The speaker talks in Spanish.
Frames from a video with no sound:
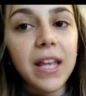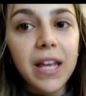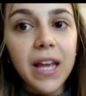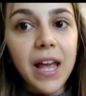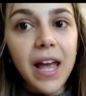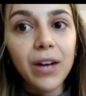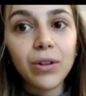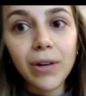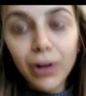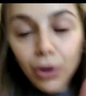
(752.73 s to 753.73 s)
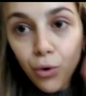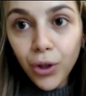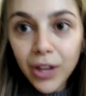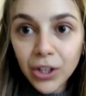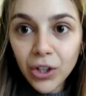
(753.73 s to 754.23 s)
y he anotado
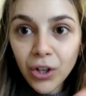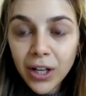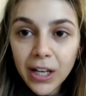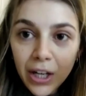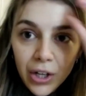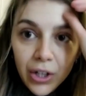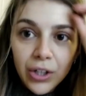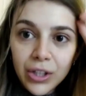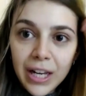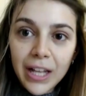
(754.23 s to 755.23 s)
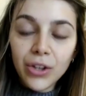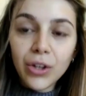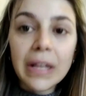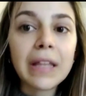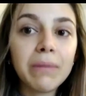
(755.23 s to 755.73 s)
algunos datos clínicos de la
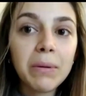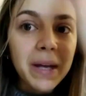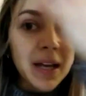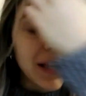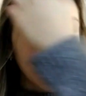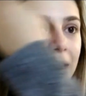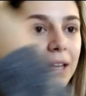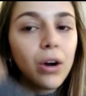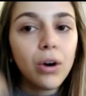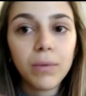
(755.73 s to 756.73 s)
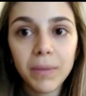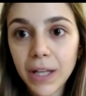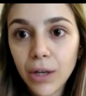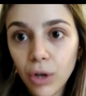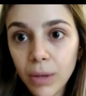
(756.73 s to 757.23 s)
historia del bebé y tal,
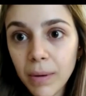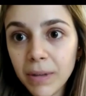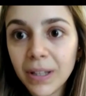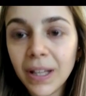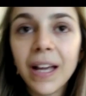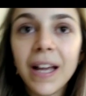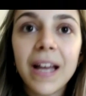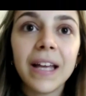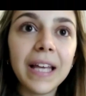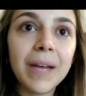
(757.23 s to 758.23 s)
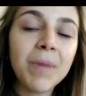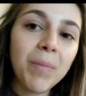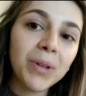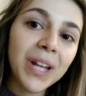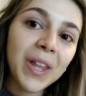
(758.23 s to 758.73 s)
obviamente anónimamente, y
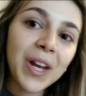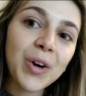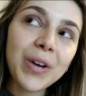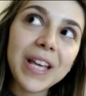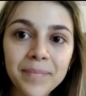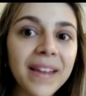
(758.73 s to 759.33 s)
me pondré a hacerlo.